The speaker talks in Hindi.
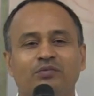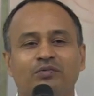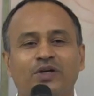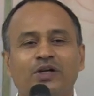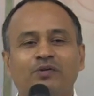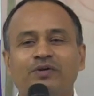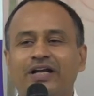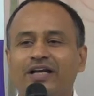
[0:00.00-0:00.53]

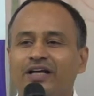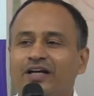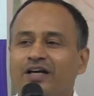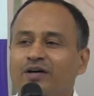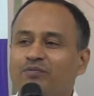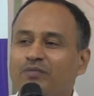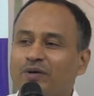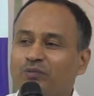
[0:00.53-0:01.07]
फिर मैंने
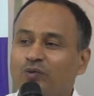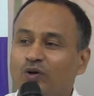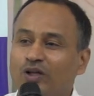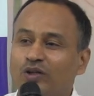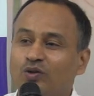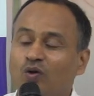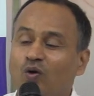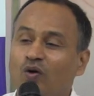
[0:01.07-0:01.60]
अब मैं
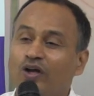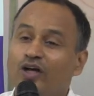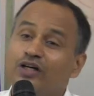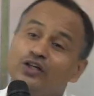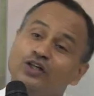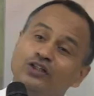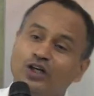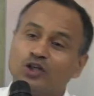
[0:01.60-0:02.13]
पूरे दो एक
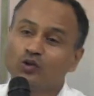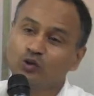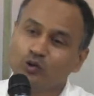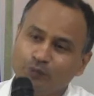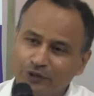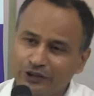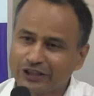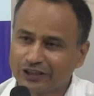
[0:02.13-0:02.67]
लीटर दूध
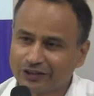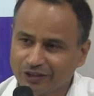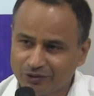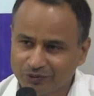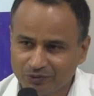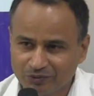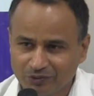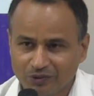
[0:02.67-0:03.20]
पी जाता
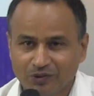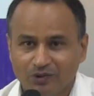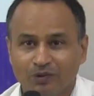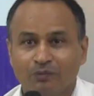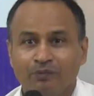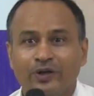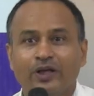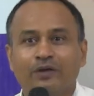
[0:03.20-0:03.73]
हूँ
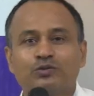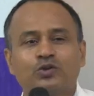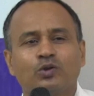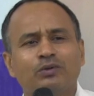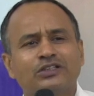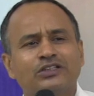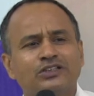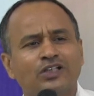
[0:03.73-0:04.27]
फिर अब
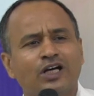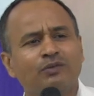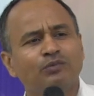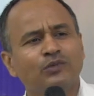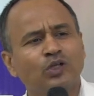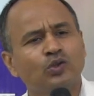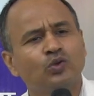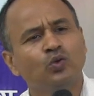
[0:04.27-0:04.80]
सुबह से शाम
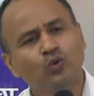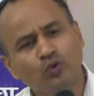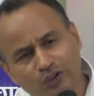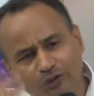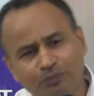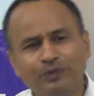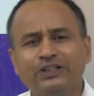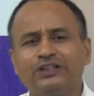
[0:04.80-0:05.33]
तक दूध
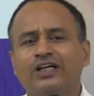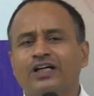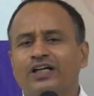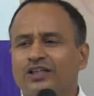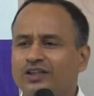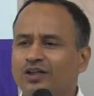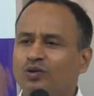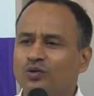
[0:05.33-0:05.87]
ही पीता
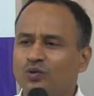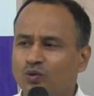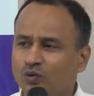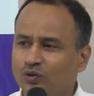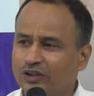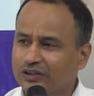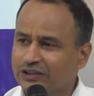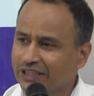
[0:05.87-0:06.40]
रहता हूँ
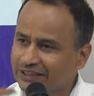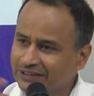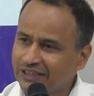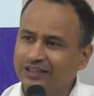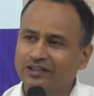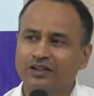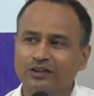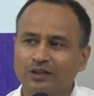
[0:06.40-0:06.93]
दूध जैसे
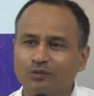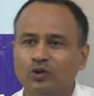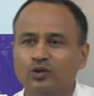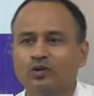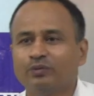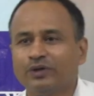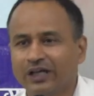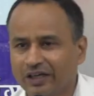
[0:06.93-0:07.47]
ही ख़त्म हो
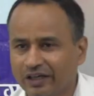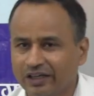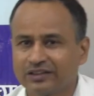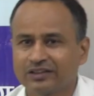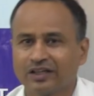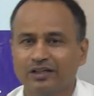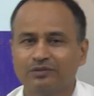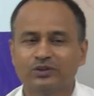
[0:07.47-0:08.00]
तो मेरा
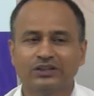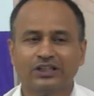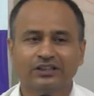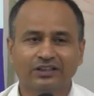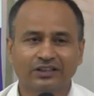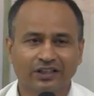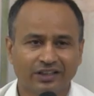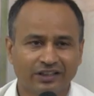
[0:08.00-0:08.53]
हालत ख़राब हो
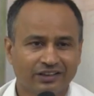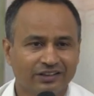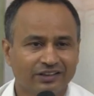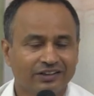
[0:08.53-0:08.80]
जाती है